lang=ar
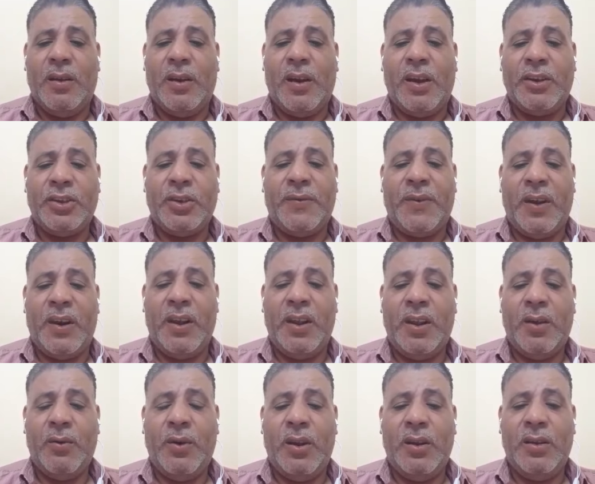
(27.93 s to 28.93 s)
كشف
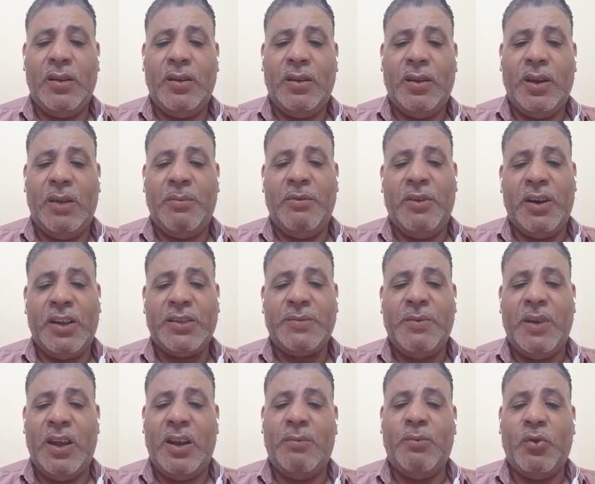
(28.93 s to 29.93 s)
عليا وقال لي عامل رسم
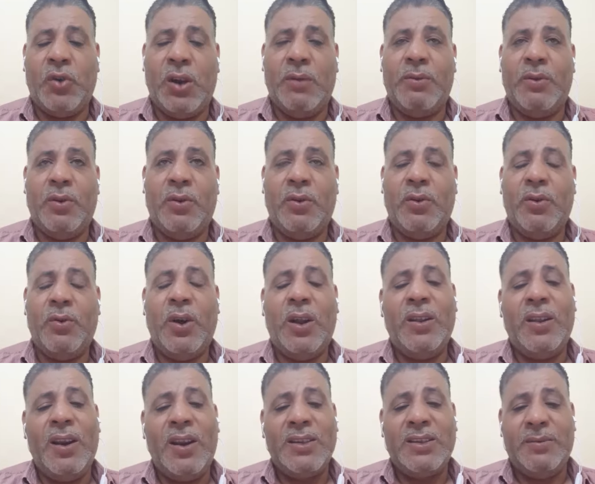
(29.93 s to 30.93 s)
قلب والكلام ده كله وقال
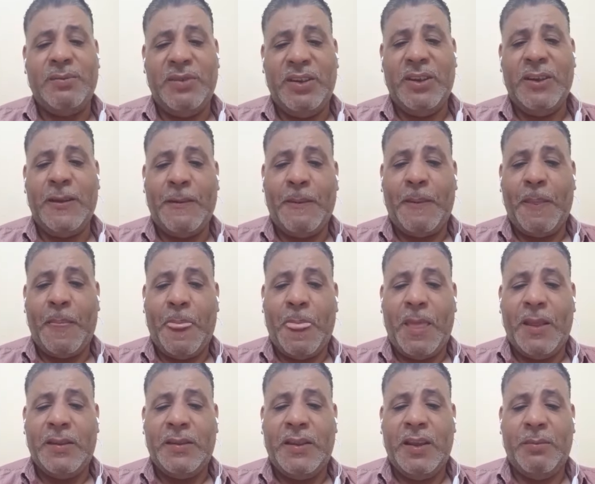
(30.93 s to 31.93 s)
لي لازم ايه
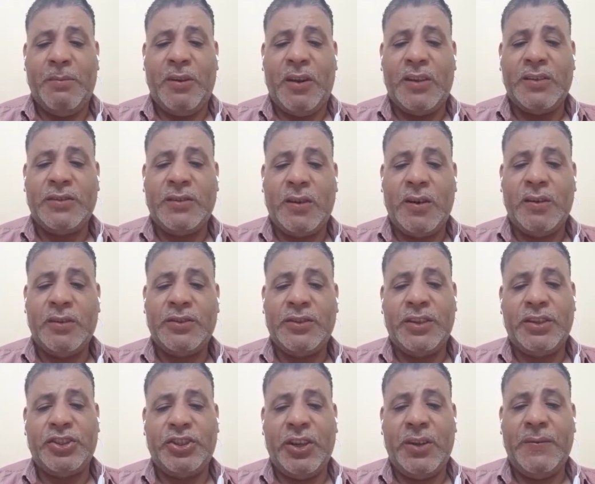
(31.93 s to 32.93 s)
تعمل قسطره
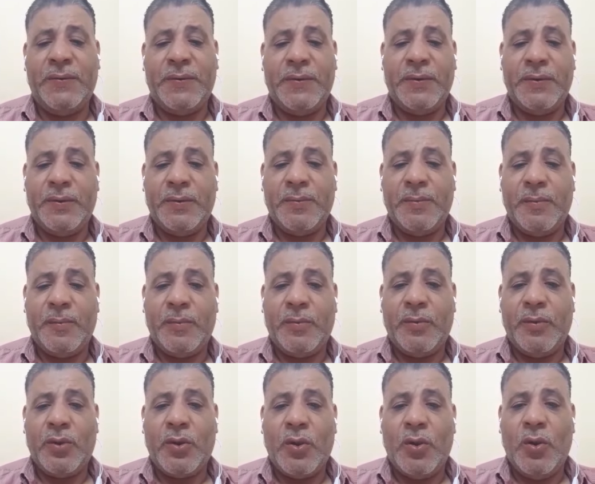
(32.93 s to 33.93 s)
استكشاف
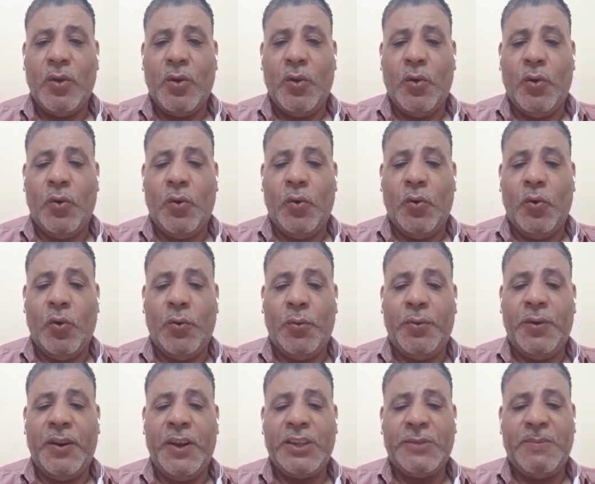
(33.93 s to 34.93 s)

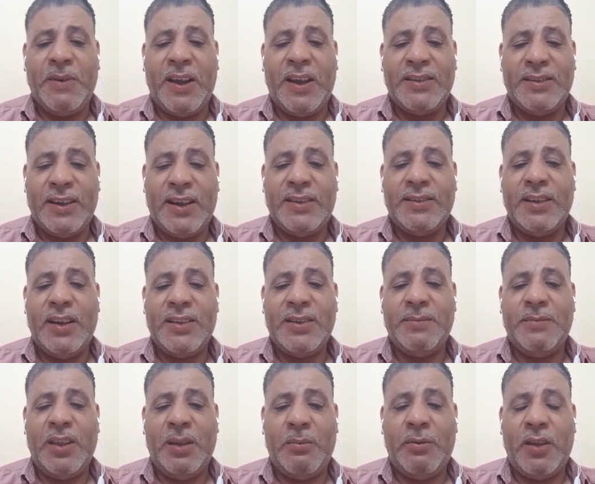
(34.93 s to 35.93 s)
وبالنسبه كذا كذا لازم
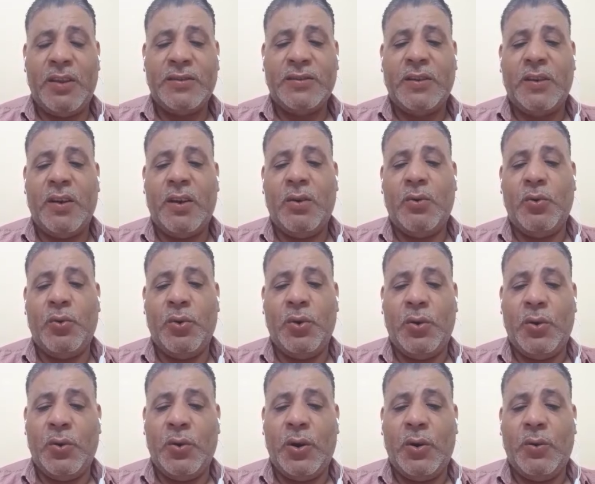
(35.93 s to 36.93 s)
تعمل قسطره
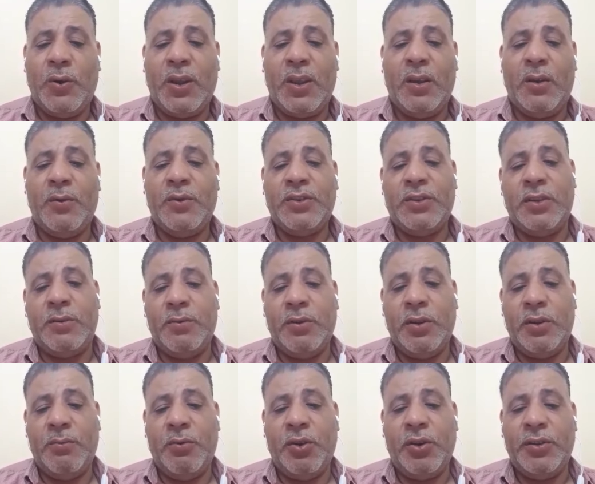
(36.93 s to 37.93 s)
ولو كده وصل
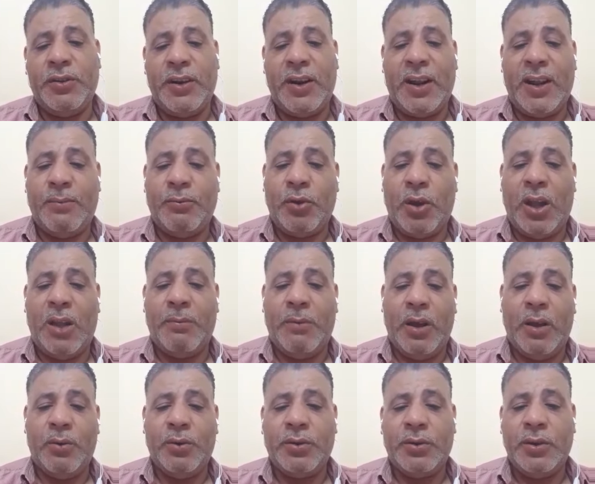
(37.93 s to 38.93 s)
ممكن تركب دعامه
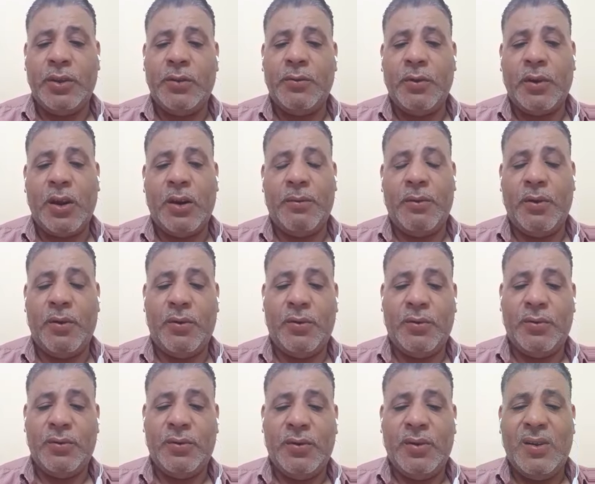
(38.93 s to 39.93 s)
او اتنين والكلام ده كله
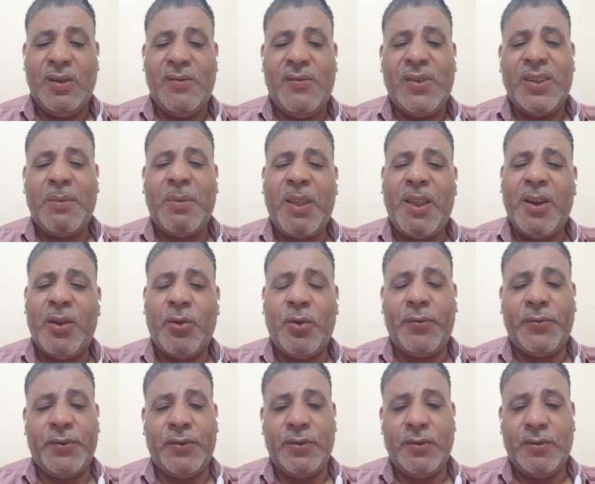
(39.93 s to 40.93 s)
طبعا انا خفت